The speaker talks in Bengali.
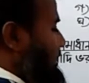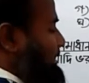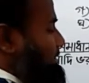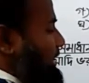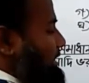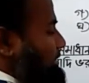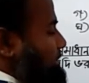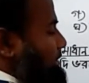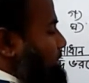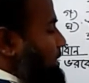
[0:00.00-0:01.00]
হয় চার আর
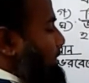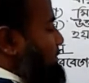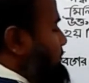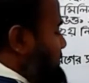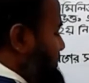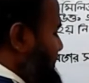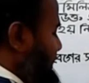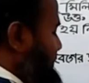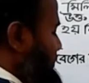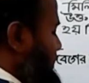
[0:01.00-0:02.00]
ছয় দশ দশ
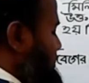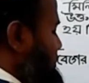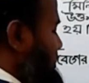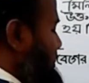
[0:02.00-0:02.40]
একে দশ